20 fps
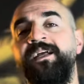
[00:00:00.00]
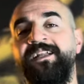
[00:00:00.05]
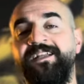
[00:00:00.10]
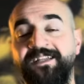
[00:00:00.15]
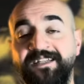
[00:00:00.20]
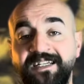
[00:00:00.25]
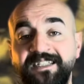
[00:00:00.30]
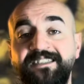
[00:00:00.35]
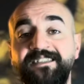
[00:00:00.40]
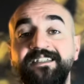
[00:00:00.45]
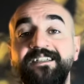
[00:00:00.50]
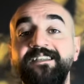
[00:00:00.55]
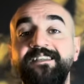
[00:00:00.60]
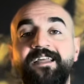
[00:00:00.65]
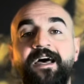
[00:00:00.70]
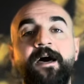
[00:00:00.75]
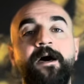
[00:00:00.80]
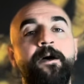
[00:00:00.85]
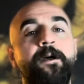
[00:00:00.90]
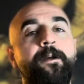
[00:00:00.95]
nasıl
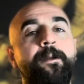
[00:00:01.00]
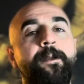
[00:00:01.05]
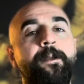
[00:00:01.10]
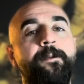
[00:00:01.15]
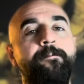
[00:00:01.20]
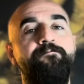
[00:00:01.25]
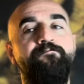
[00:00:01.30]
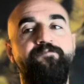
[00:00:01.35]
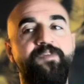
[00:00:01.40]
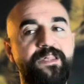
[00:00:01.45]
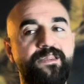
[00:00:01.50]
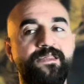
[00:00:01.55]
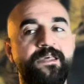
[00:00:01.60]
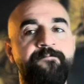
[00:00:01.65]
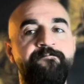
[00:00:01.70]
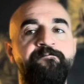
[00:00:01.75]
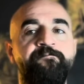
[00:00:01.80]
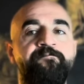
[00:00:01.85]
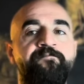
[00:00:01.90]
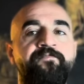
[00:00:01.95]
da
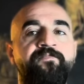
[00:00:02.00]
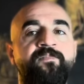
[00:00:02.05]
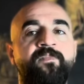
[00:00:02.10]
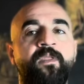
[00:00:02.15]
bizim